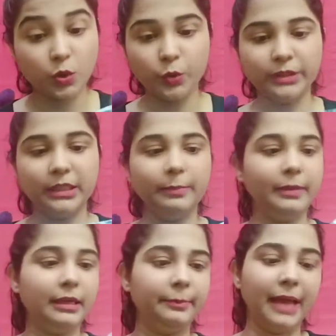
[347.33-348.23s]
कुर्ते
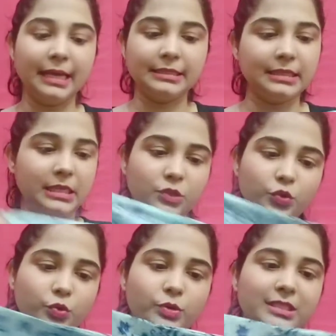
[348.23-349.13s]
पैंट के
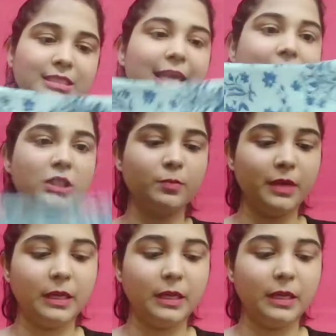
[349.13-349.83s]
जो सेट